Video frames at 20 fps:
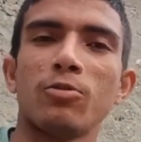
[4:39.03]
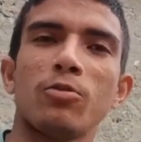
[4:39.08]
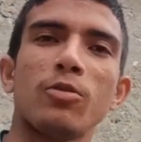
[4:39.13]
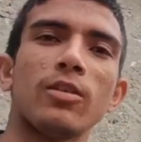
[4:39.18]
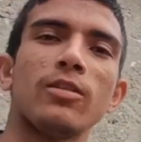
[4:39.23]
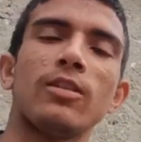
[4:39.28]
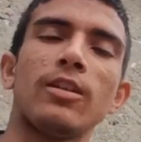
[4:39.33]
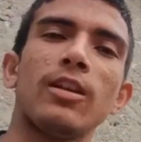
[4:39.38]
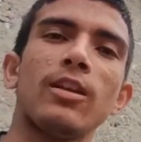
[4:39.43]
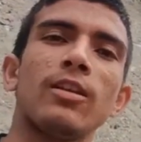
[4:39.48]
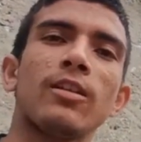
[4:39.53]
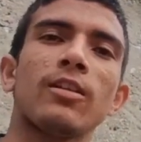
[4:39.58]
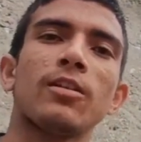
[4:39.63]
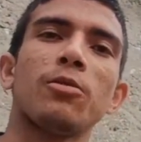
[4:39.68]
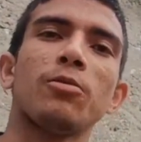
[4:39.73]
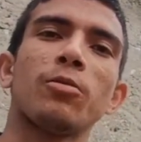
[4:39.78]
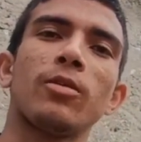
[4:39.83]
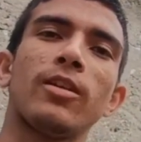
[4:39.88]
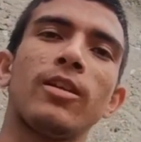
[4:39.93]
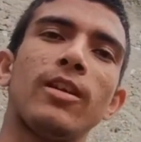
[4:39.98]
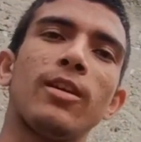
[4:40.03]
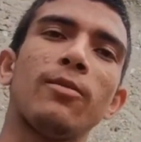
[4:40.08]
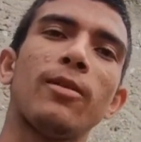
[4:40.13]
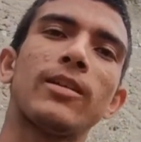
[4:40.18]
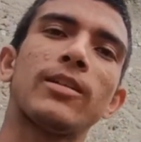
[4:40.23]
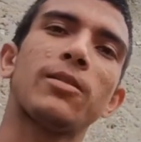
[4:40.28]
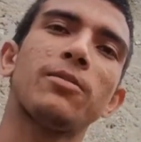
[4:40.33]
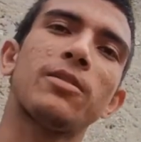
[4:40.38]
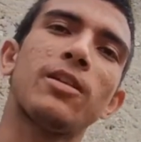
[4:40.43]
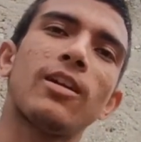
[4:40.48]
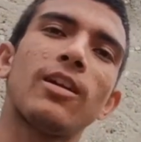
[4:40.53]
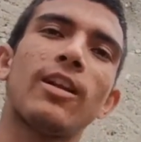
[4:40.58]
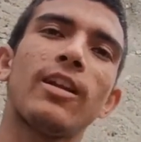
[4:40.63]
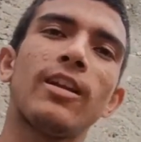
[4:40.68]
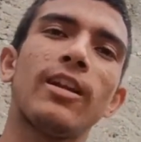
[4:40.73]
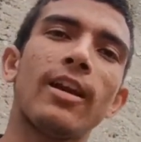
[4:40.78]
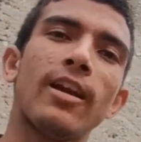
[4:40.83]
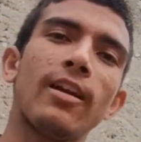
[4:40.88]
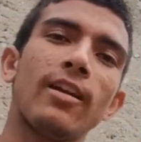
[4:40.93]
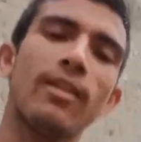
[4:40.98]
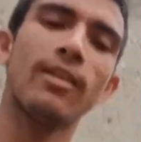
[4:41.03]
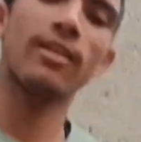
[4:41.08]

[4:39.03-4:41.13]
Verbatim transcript: ज़रूरत नहीं क्योंकि ये वैसे भी कट्टी है